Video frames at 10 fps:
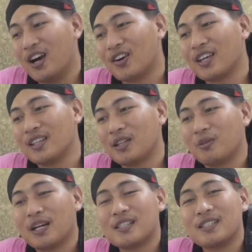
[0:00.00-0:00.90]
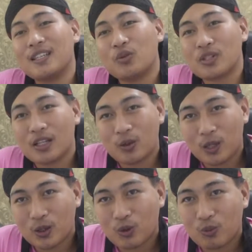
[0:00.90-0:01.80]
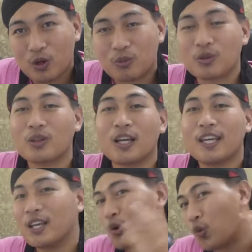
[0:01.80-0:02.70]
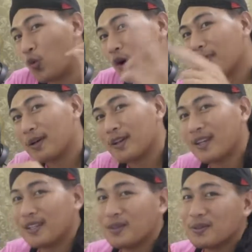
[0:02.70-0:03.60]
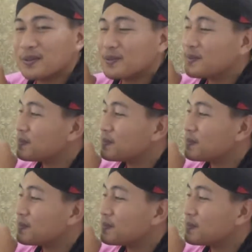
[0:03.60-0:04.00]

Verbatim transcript: Oke, terima kasih. Wassalamualaikum warahmatullahi wabarakatuh.